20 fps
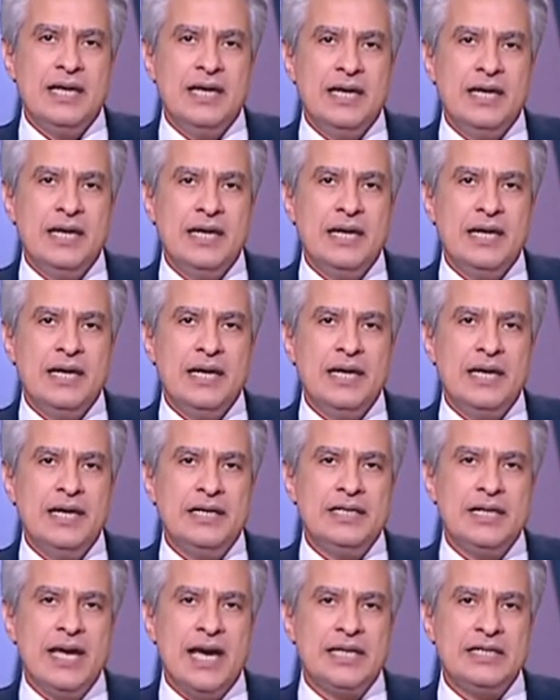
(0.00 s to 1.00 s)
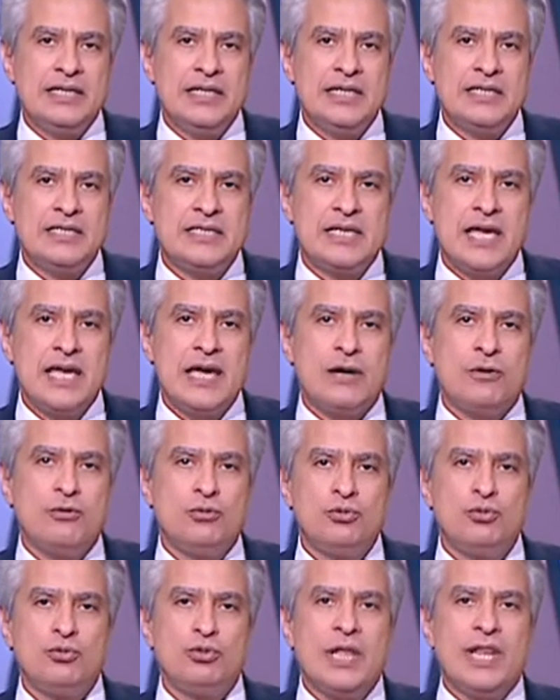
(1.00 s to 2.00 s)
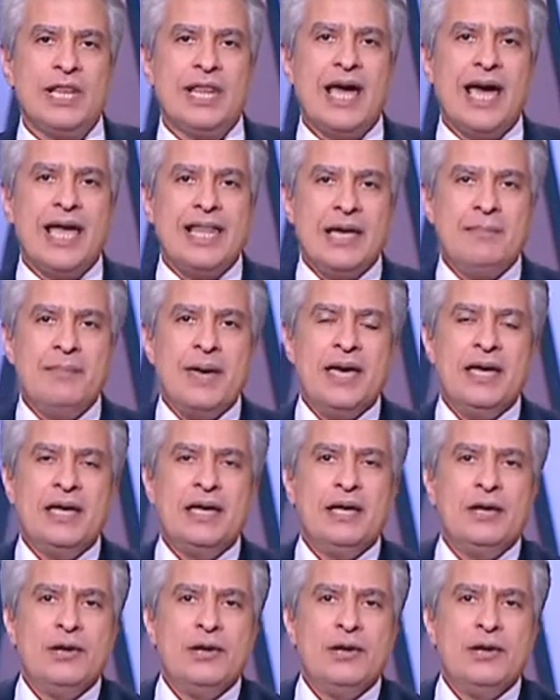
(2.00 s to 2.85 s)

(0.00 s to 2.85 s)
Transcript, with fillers: آه، يعني سيكونون الغلبة